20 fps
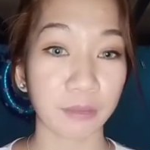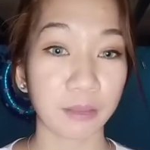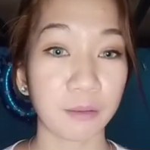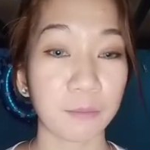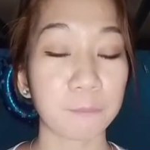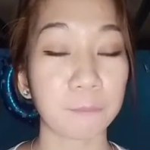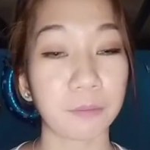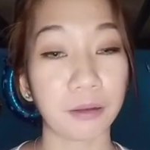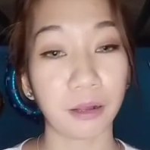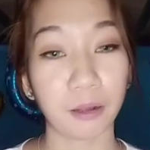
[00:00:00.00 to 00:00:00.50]

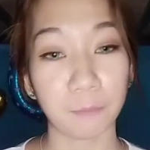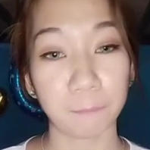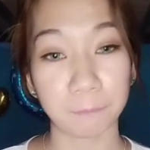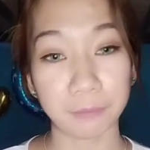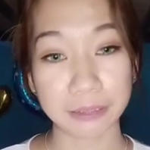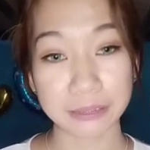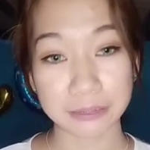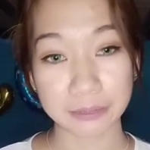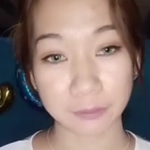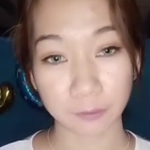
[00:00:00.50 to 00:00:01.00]
pag
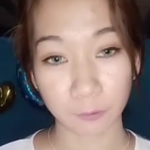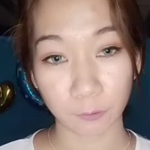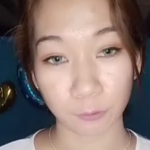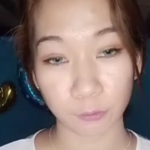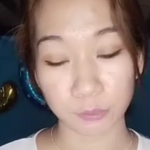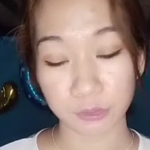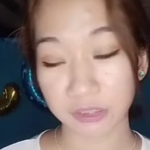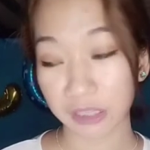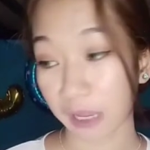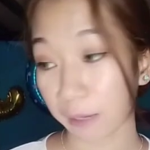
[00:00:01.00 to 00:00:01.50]

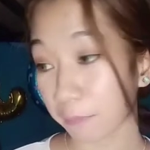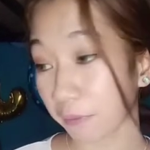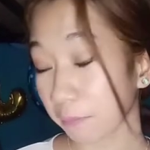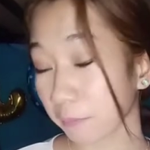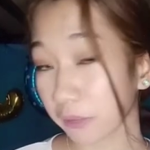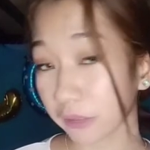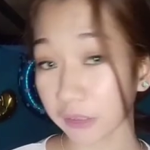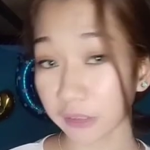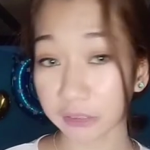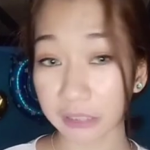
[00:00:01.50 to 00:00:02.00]
Pasko, sabi
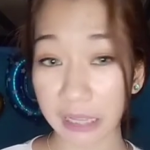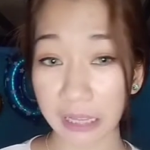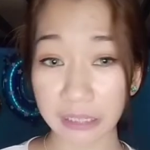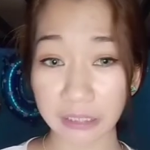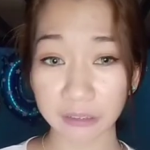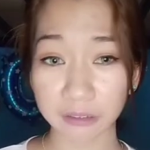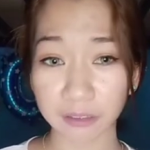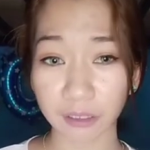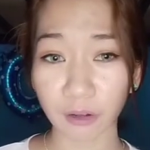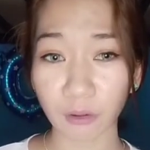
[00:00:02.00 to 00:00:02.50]

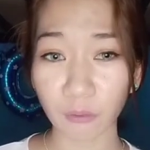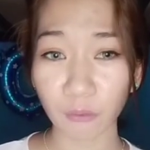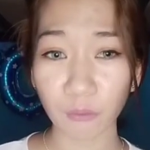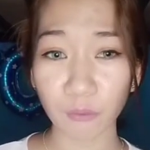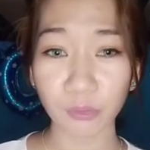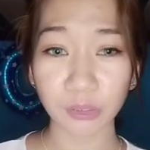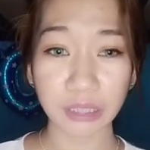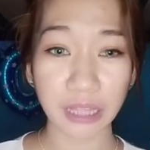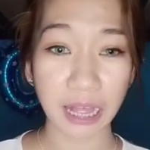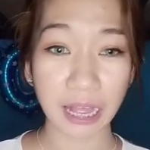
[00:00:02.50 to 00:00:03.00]
magda-diet
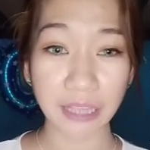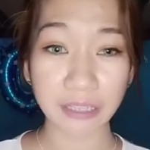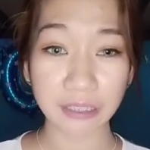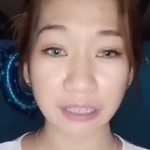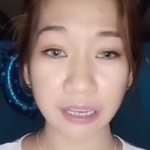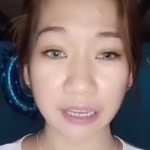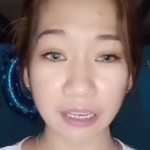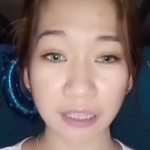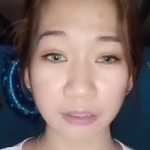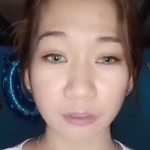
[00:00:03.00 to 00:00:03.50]
ako,
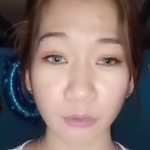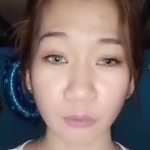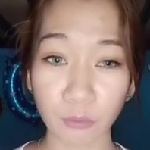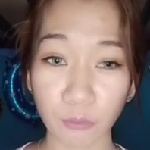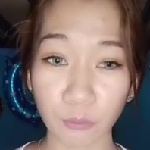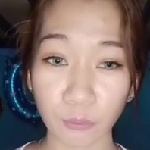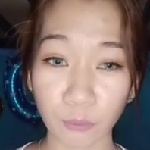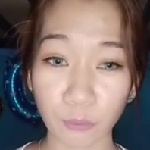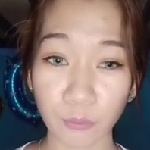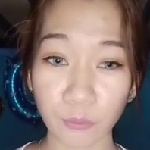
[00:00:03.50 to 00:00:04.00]
diet,
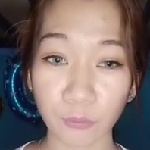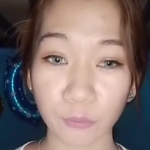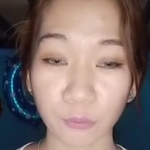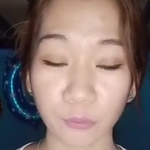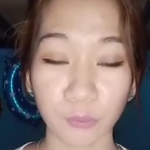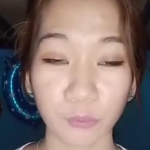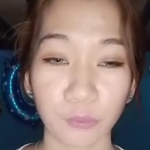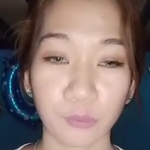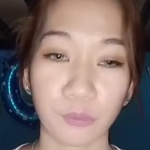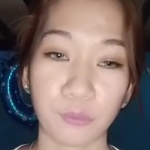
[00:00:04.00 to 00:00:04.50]
oo.
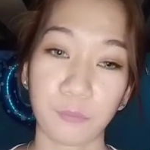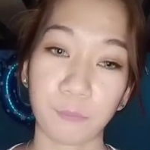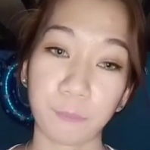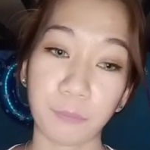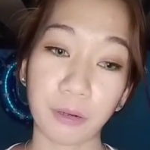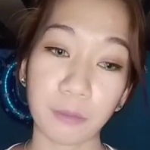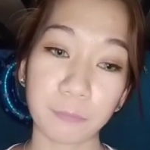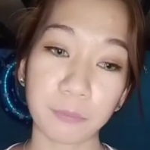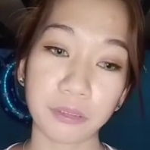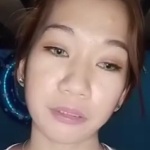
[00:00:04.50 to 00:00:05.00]

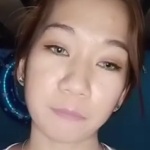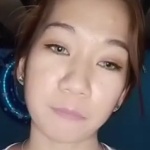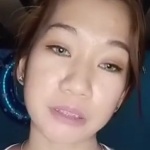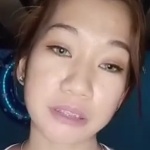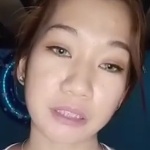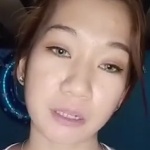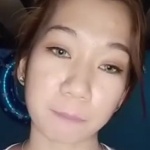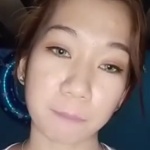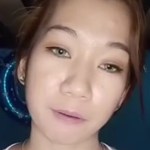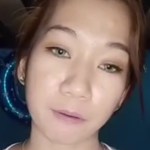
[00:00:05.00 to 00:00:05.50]
Pero pag
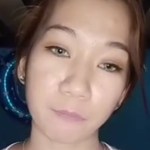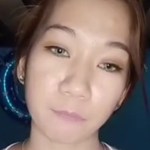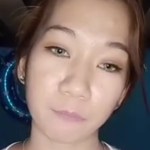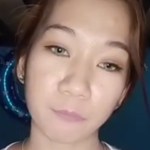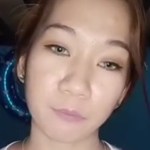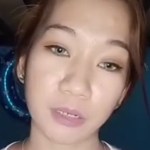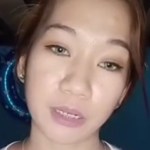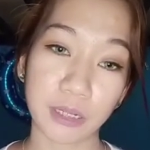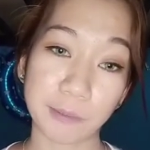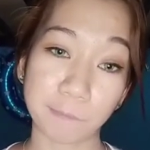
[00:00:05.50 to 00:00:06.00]
masarap ang
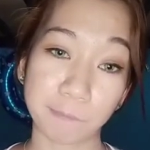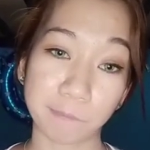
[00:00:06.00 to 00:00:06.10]
ulam,